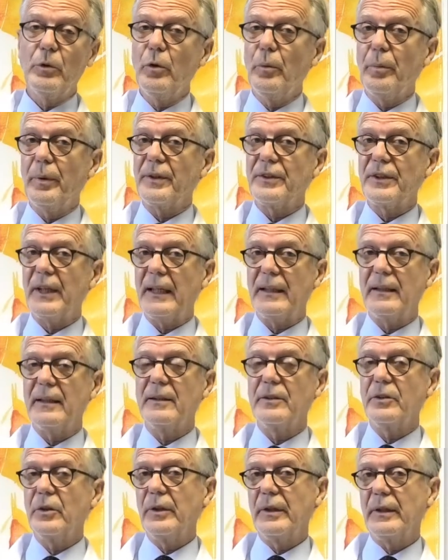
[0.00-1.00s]
cui prestare
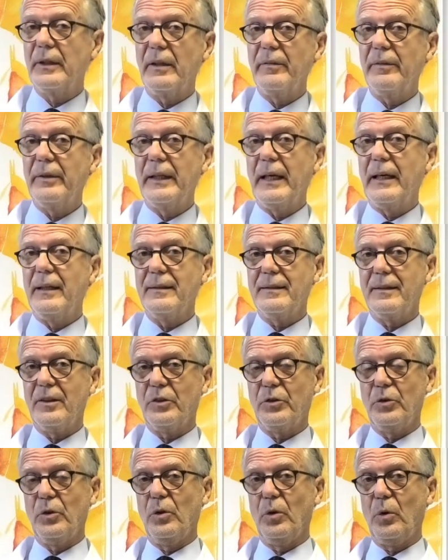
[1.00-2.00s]
attenzione in gravidanza
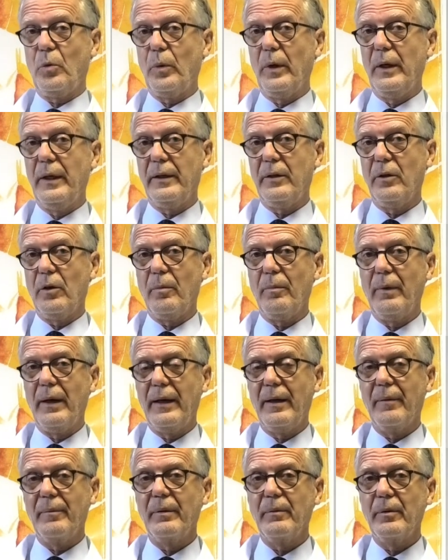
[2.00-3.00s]
sono quelli che
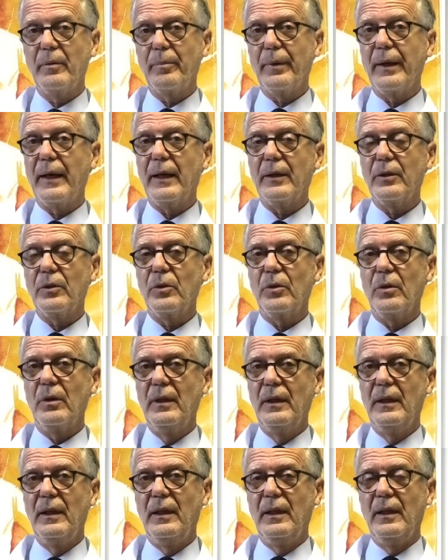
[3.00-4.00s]
ormai abbiamo
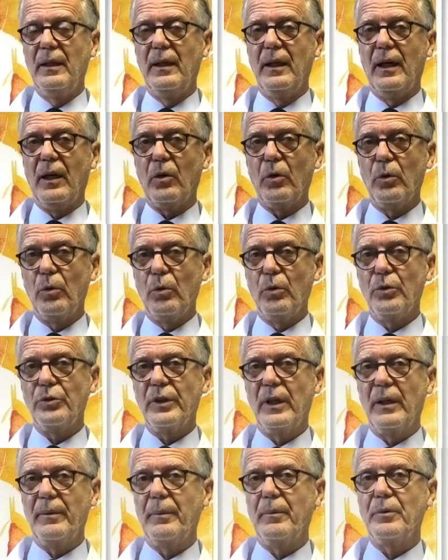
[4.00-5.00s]
imparato a
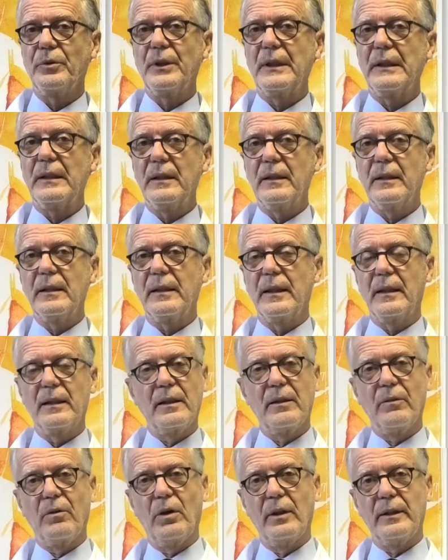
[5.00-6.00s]
conoscere, li abbiamo sentiti
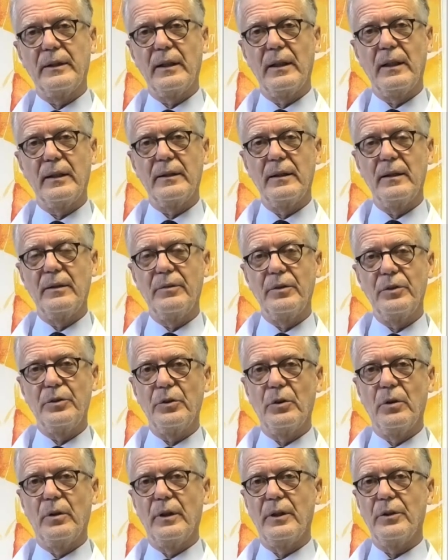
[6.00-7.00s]
tante volte alla
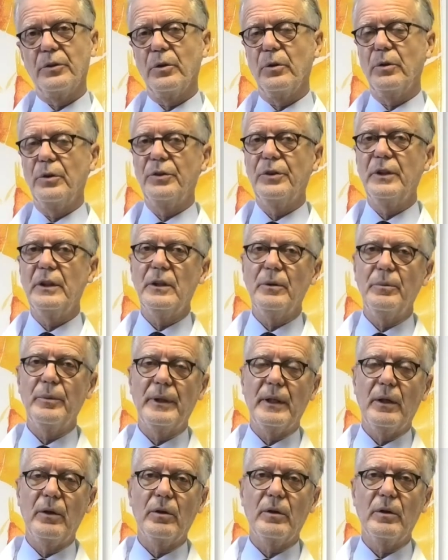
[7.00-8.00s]
televisione. Sono i sintomi
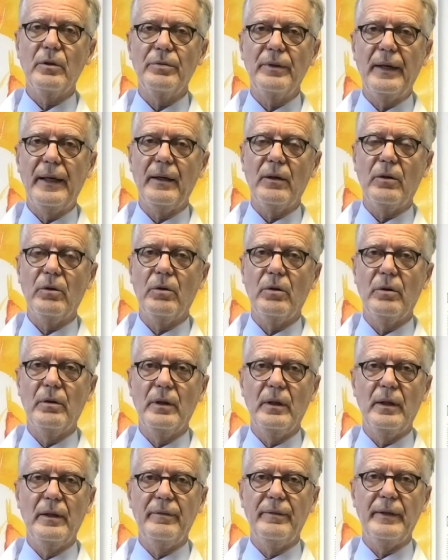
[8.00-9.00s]
che hanno a che fare
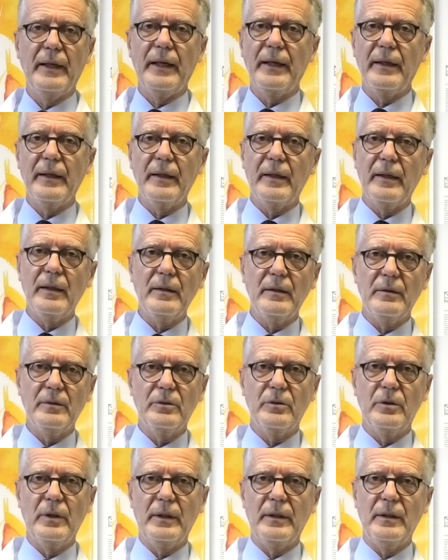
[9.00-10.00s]
con le vie aeree,
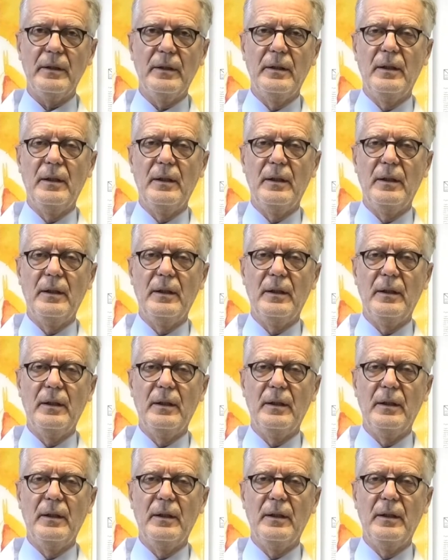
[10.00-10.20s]
eh?